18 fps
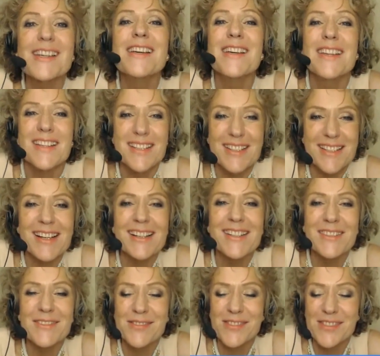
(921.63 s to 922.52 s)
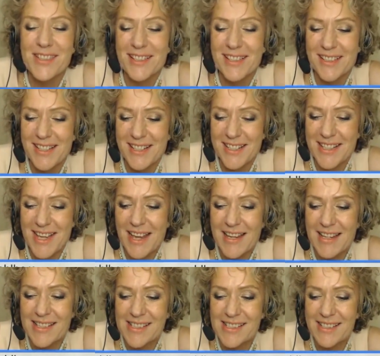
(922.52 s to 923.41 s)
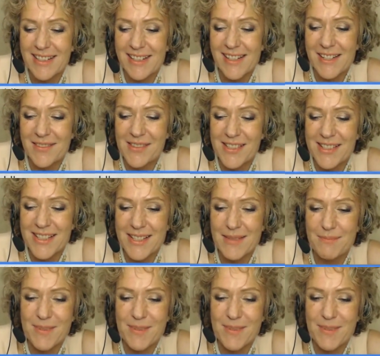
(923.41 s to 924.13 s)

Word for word: Ich danke für die Zeit, Clemens.